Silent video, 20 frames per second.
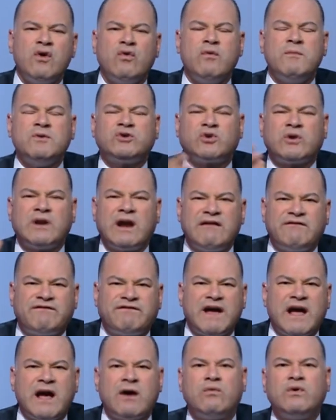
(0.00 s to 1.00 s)
ومترو
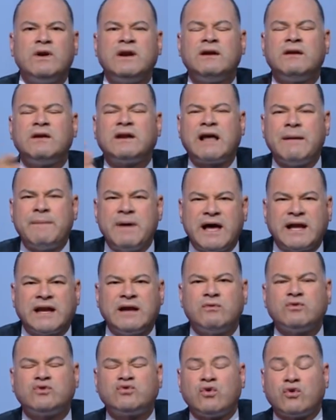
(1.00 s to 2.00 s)
الانفاق
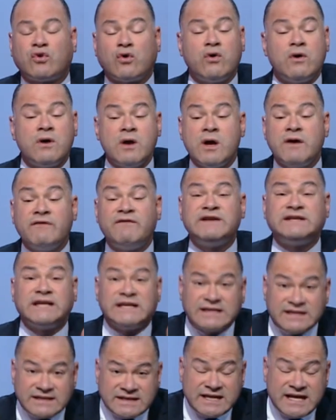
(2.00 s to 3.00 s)
والكباري والطرق في
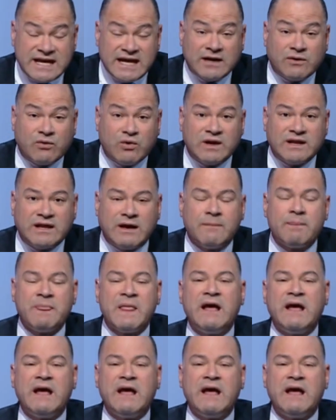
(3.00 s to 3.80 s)
ست سنين كل ده